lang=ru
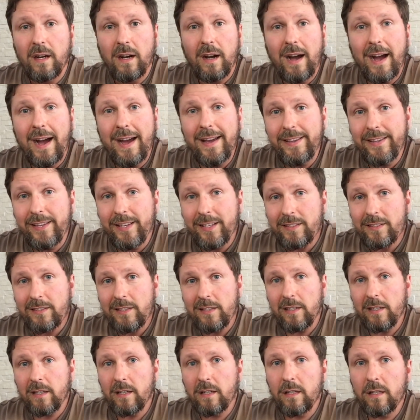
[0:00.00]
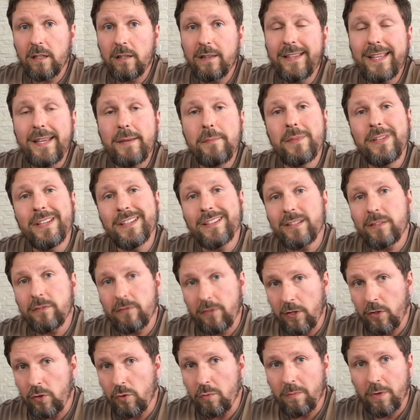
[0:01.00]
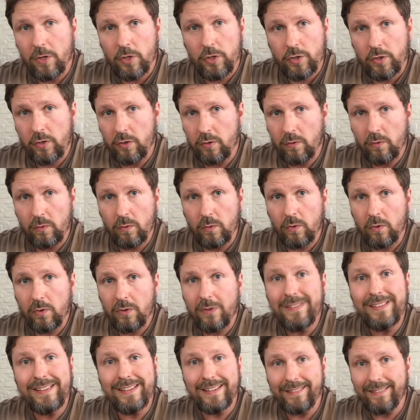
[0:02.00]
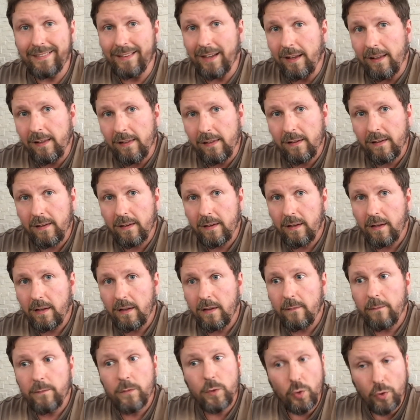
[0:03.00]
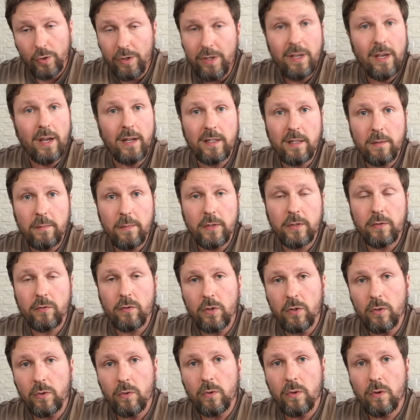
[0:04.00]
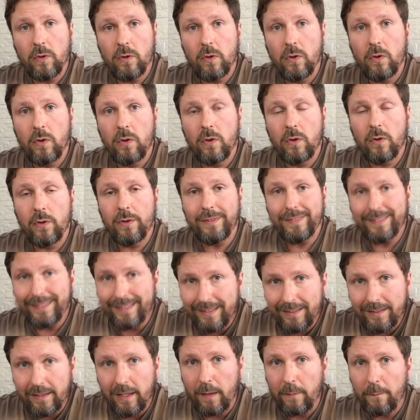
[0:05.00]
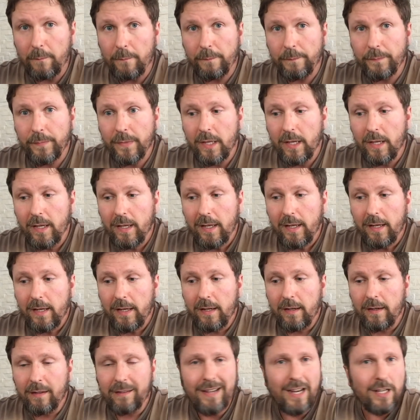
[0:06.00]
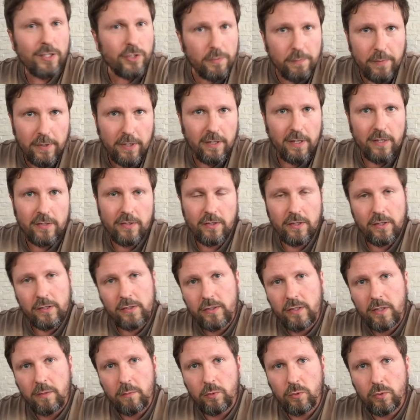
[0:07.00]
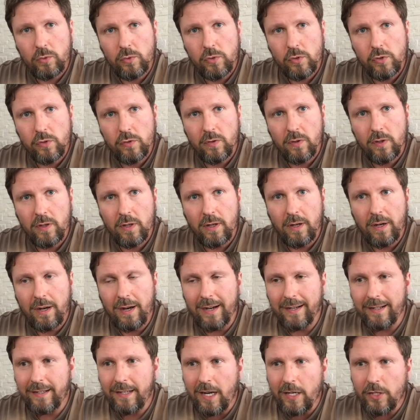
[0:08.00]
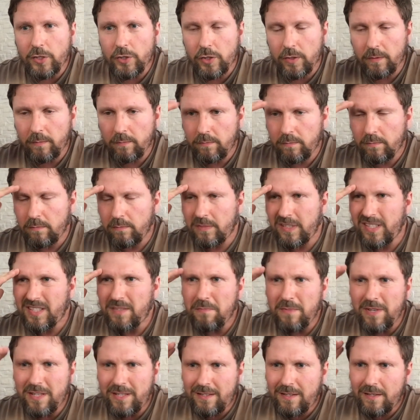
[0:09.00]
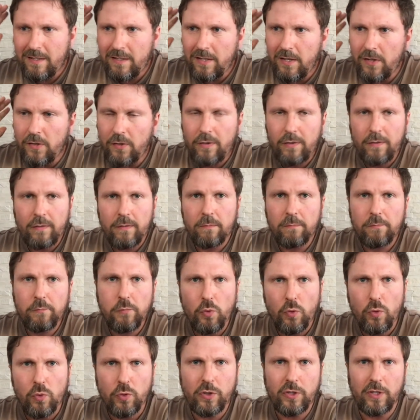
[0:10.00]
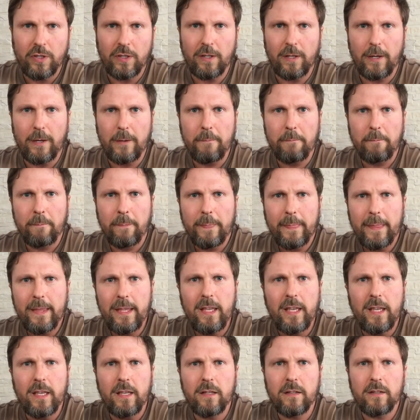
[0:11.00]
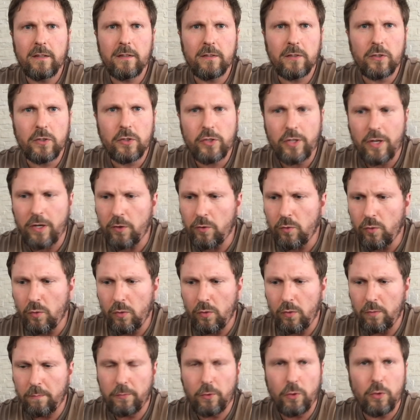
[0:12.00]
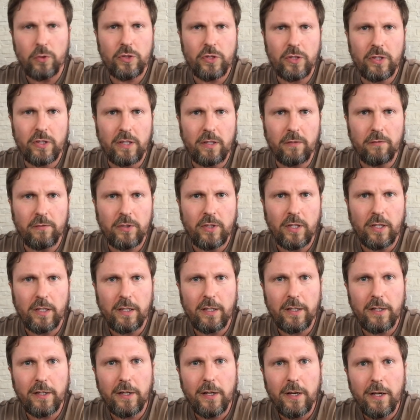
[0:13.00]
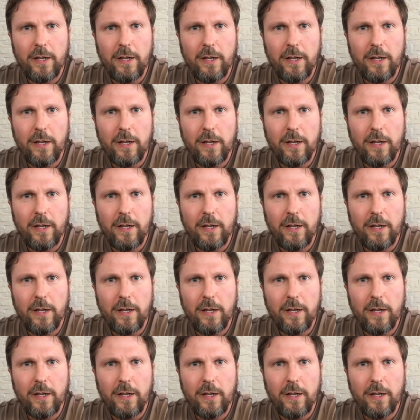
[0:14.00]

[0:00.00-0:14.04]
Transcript: А если ты мне свою машинку не дал, то и я тебе свою не дам. Как же прекрасна Россия будущего? А как же сместить Путина и Шойгу, прочих там всяких?